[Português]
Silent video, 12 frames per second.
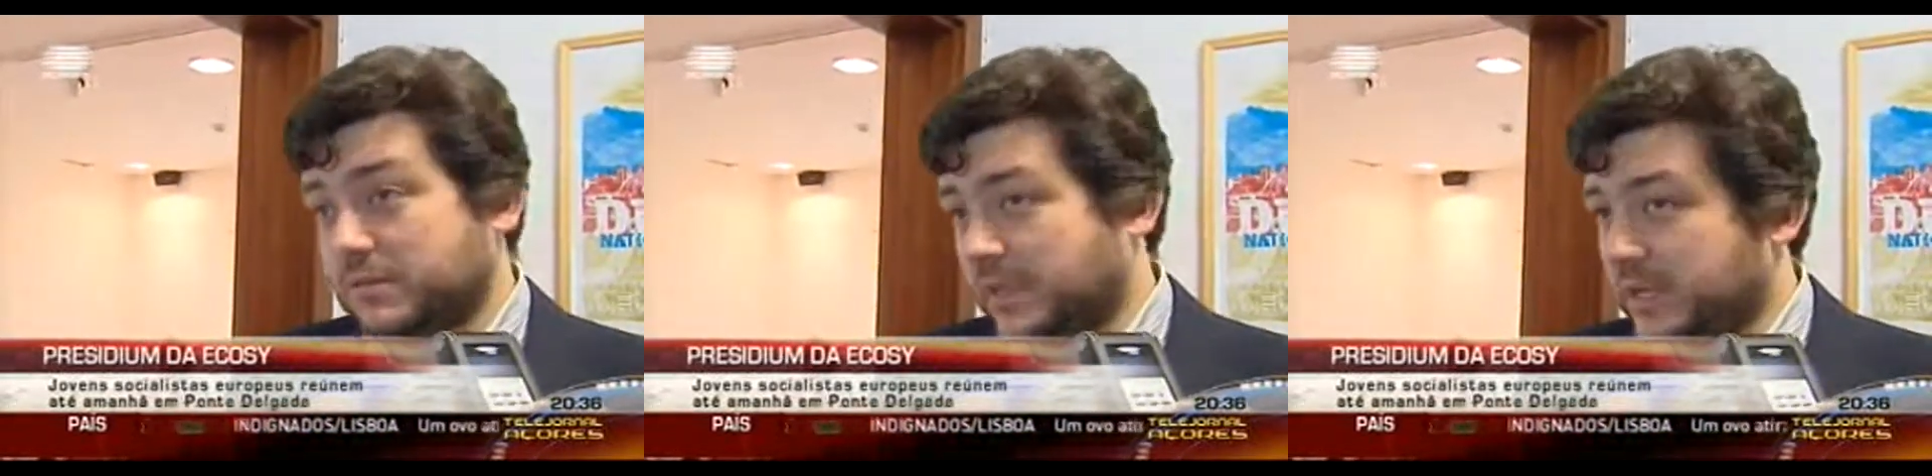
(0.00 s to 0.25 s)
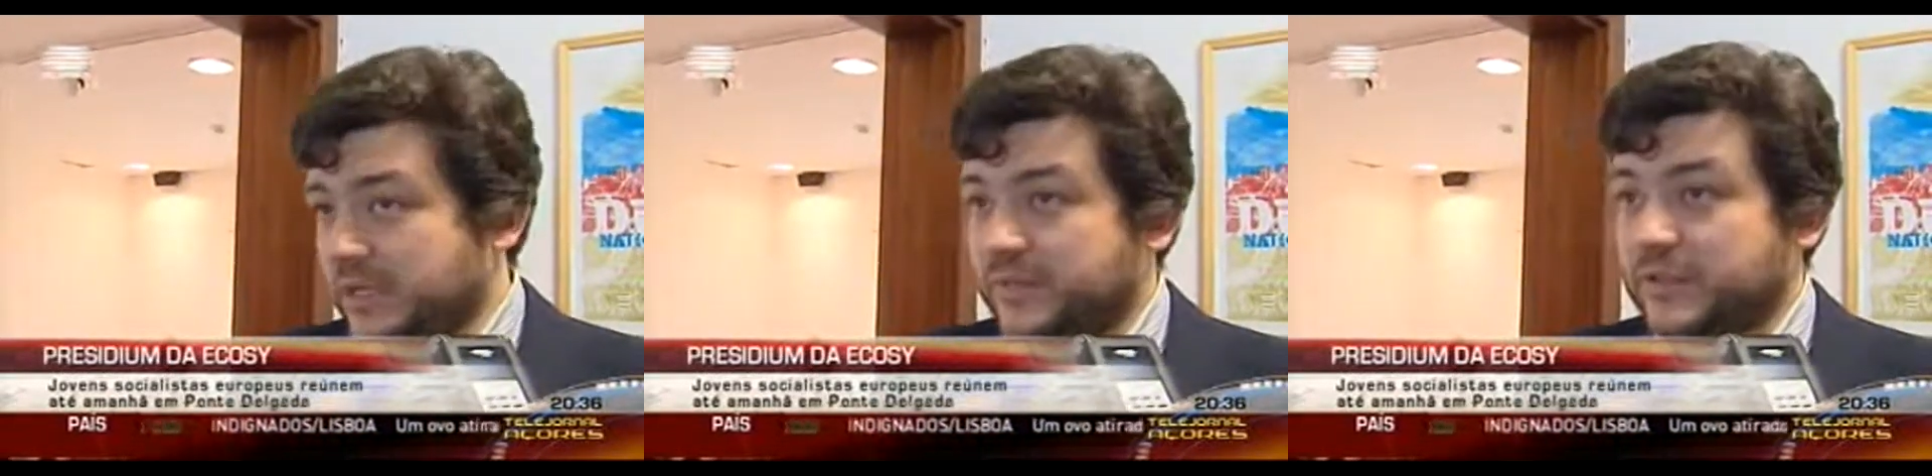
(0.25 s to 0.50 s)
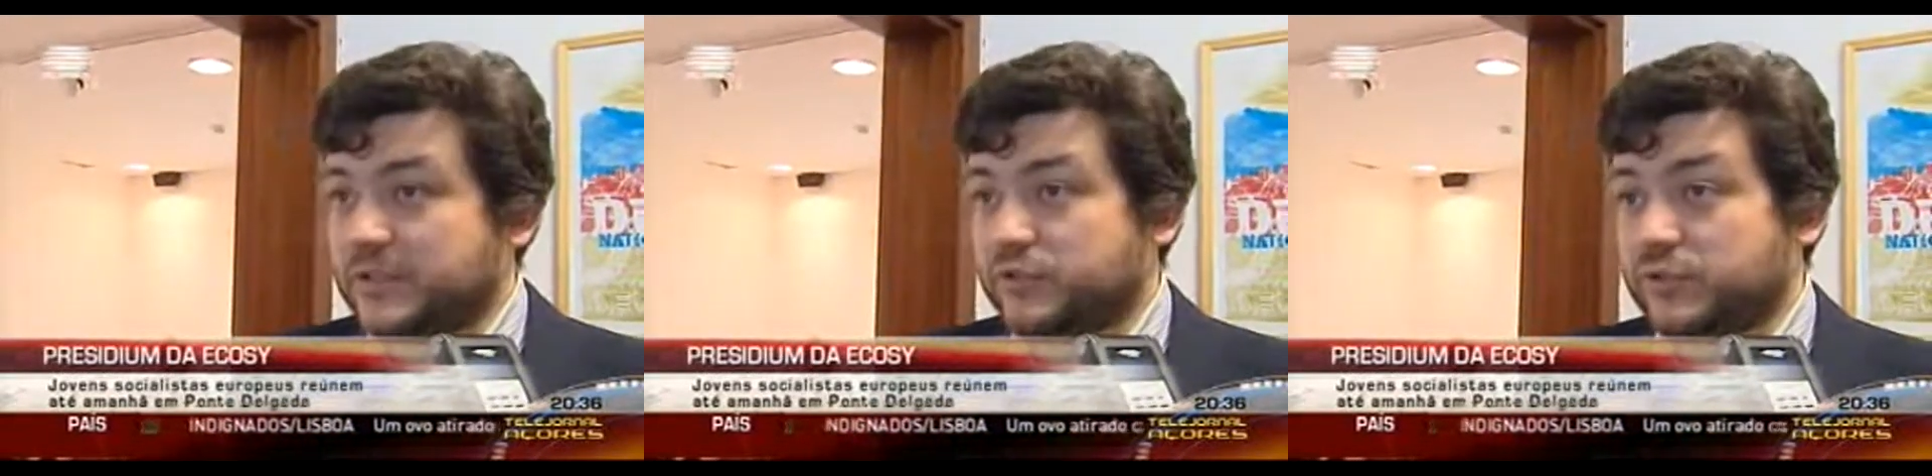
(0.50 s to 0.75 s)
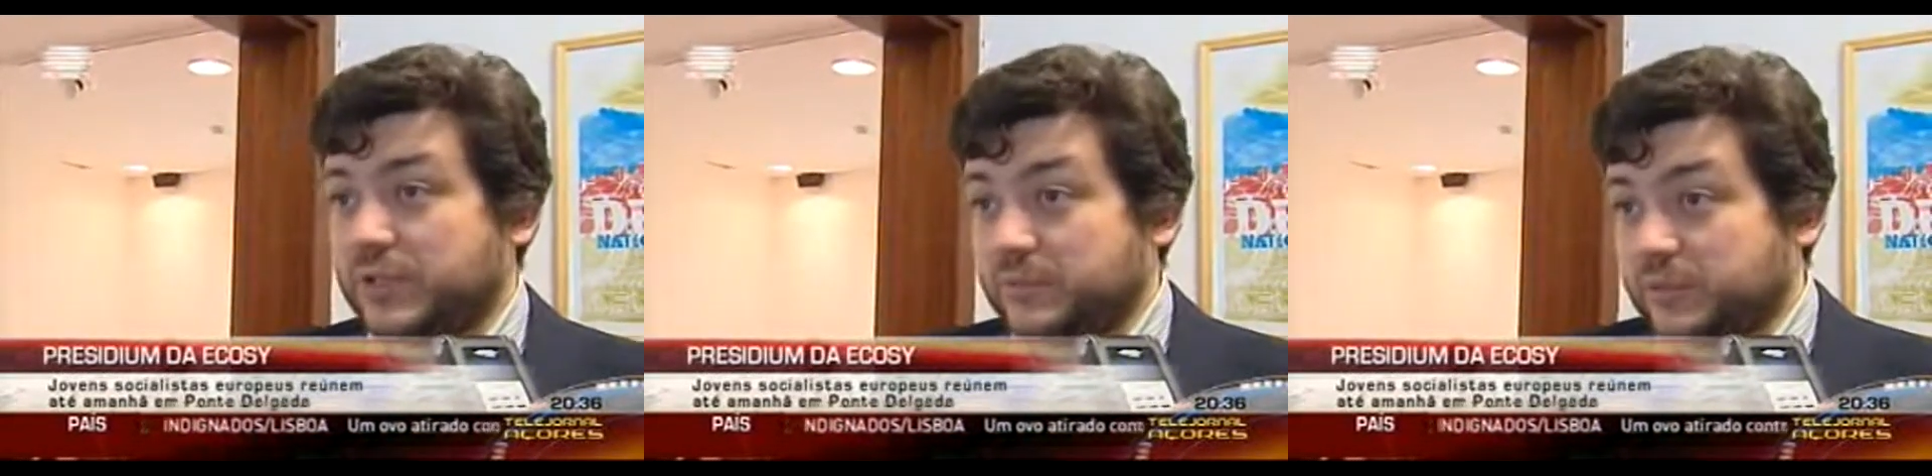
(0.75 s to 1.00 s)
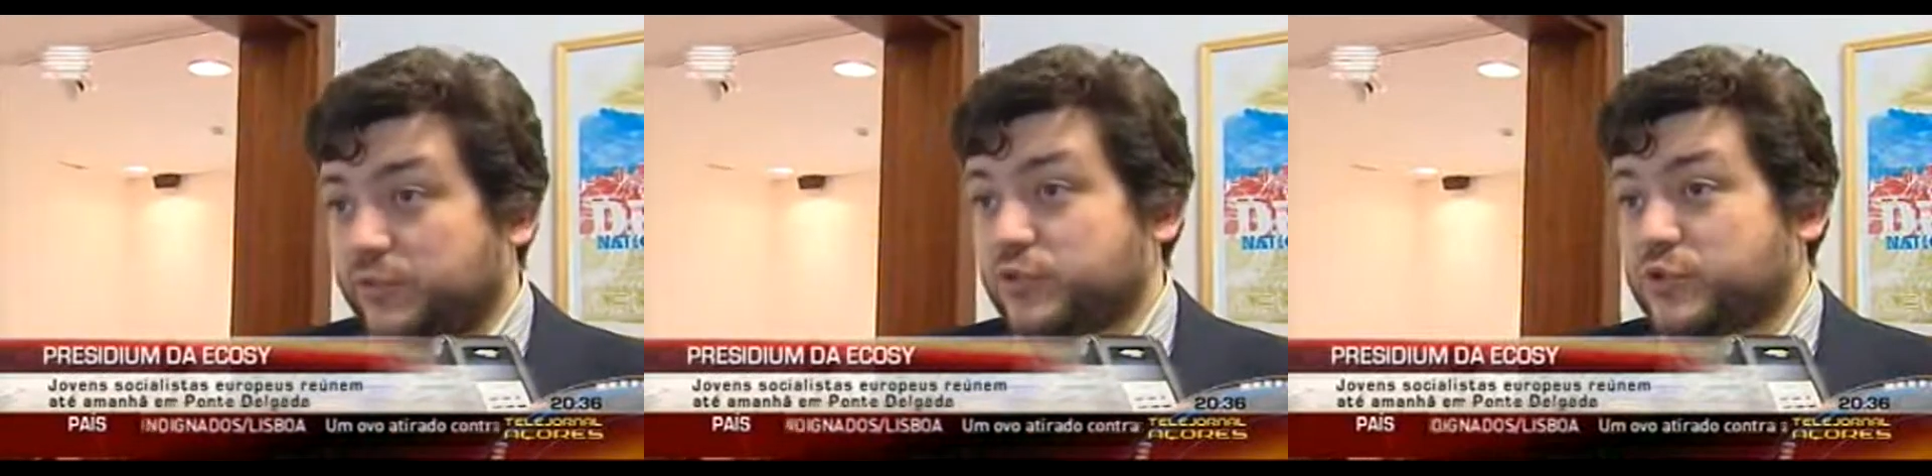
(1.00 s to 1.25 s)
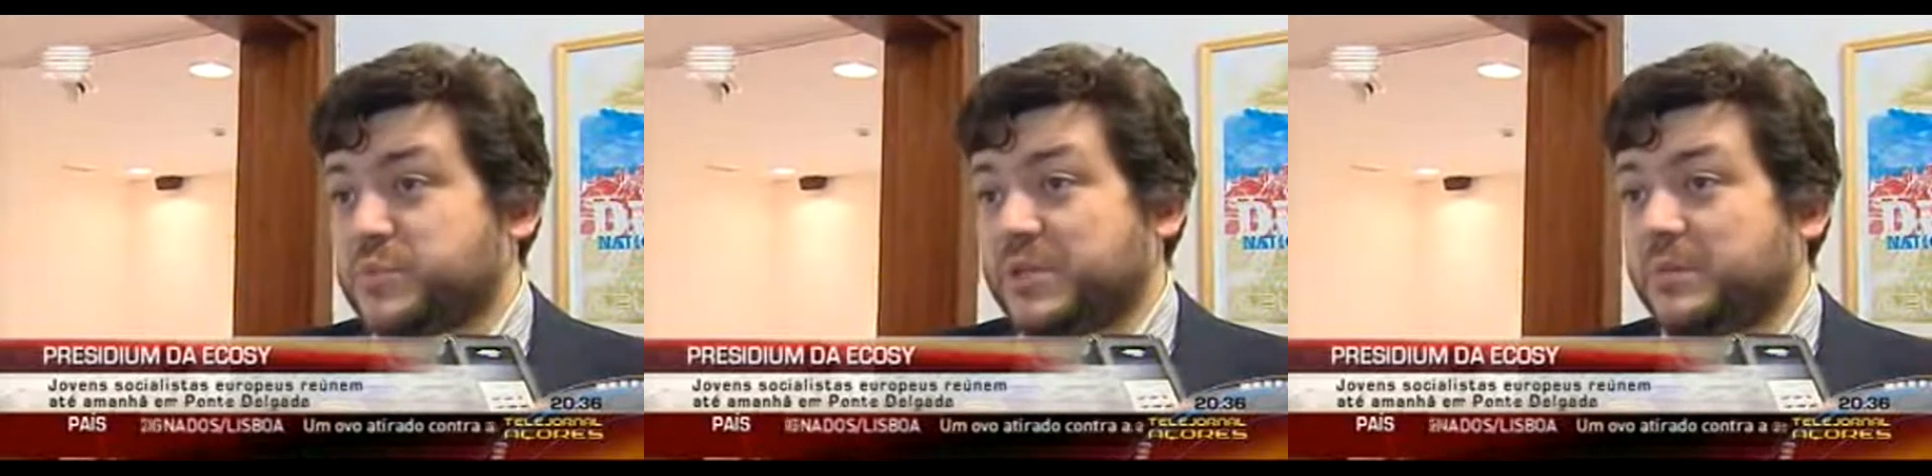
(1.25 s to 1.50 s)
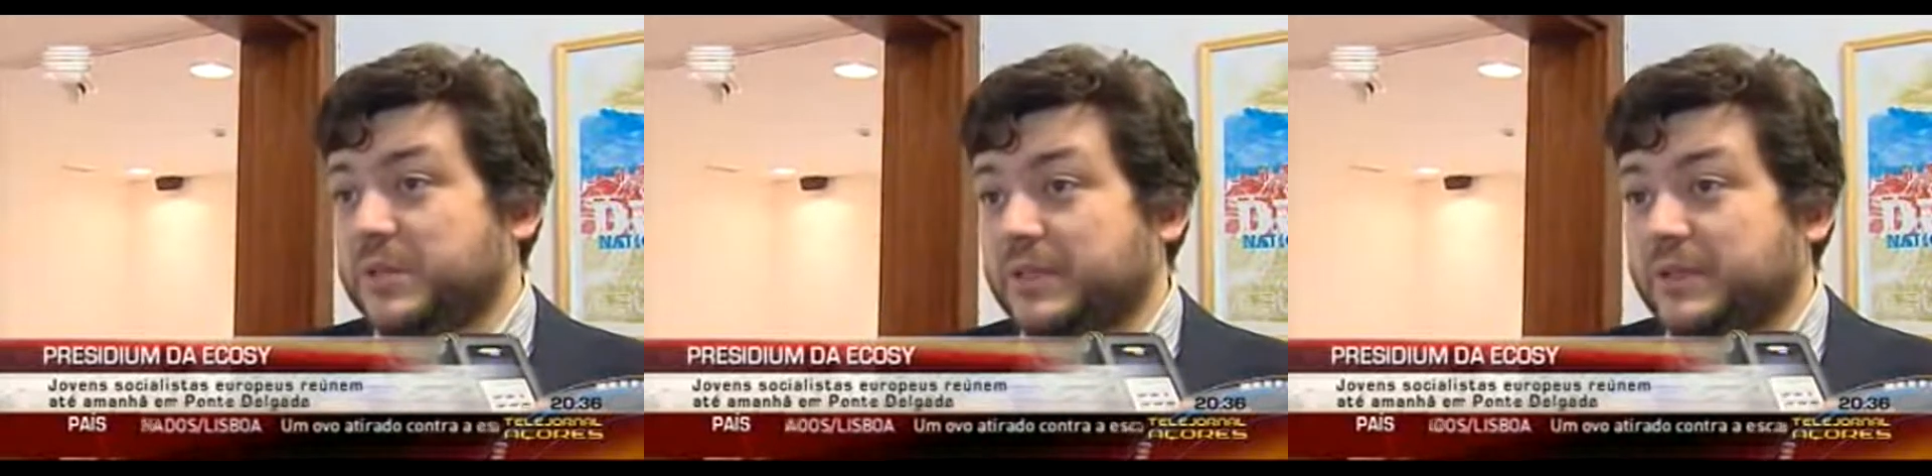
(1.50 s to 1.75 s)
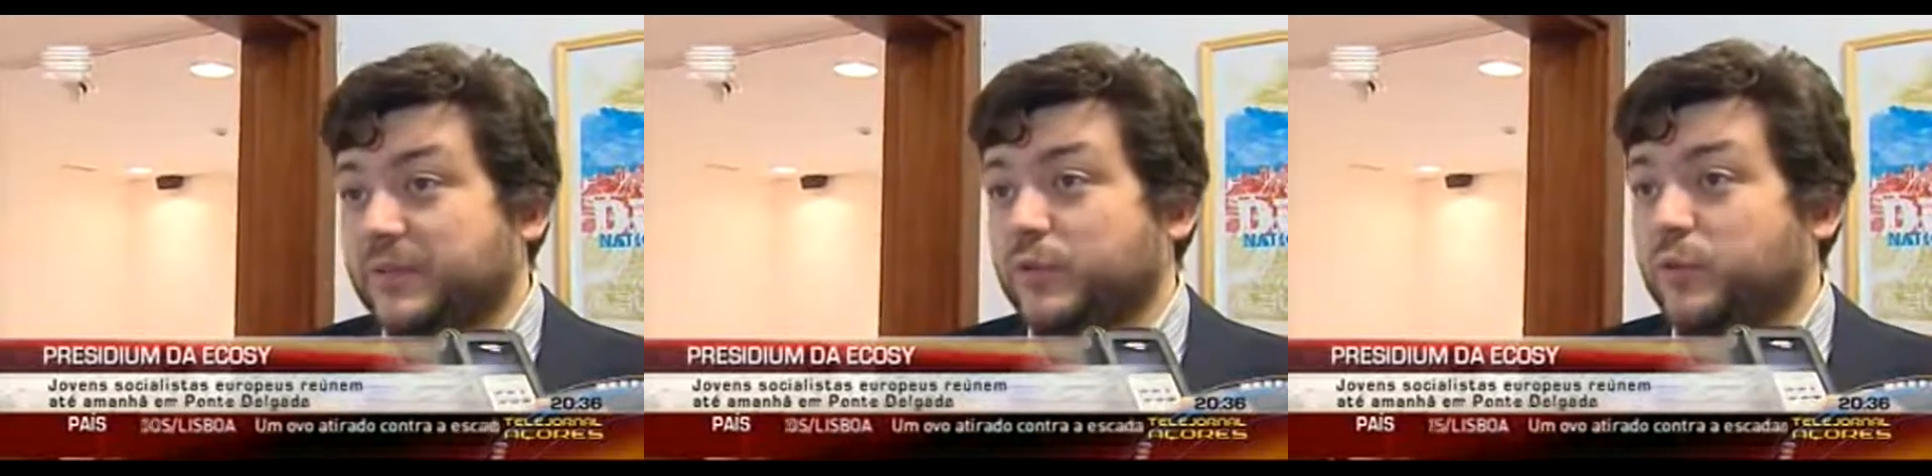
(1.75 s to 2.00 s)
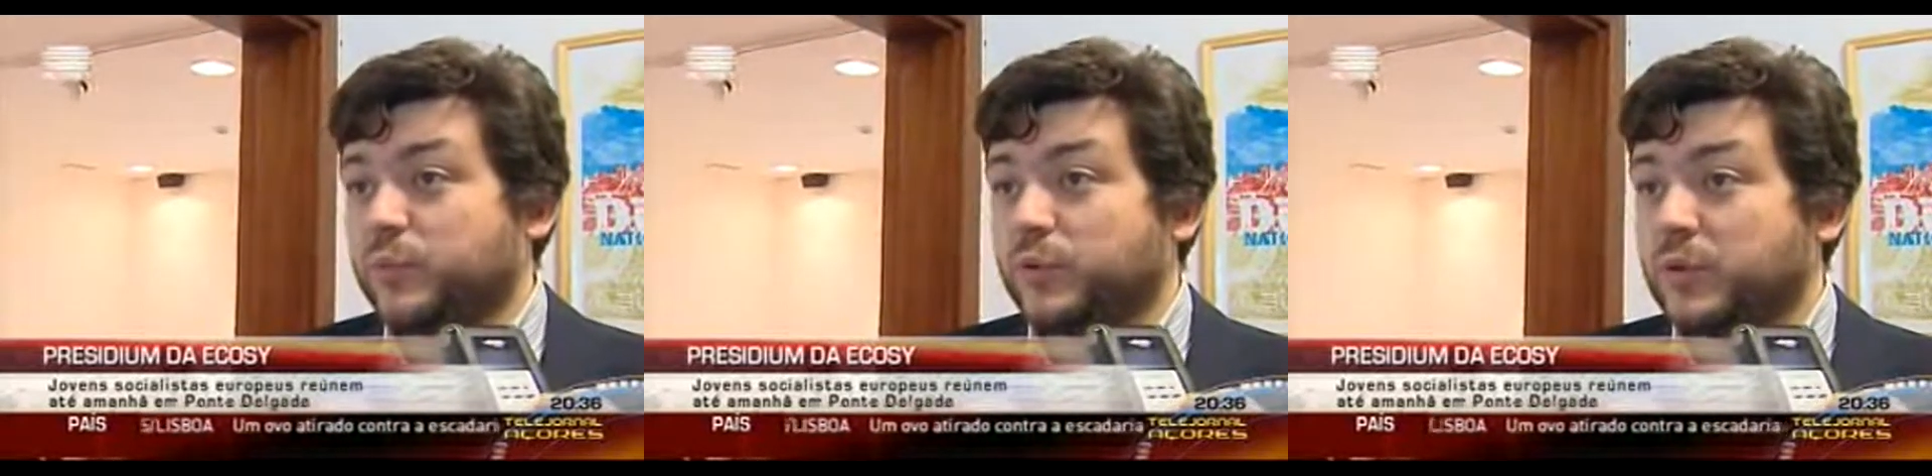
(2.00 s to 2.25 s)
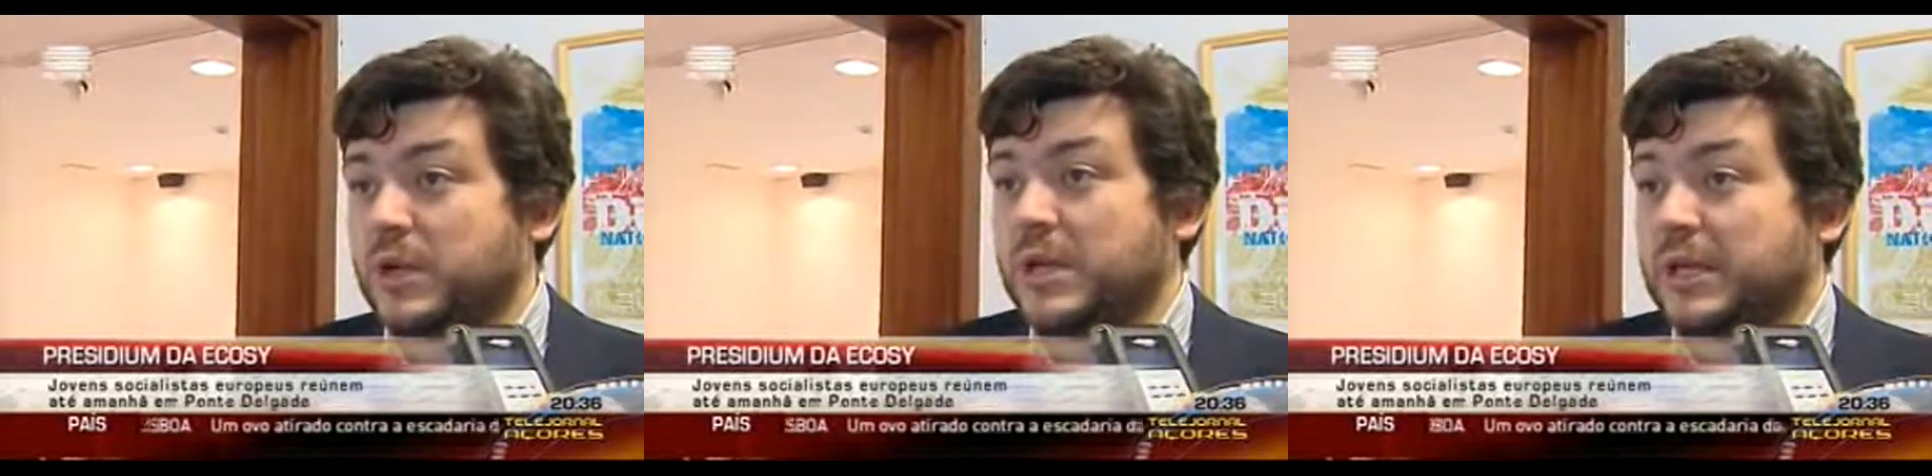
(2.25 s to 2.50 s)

quer a nível nacional, mas hoje especialmente a nível europeu,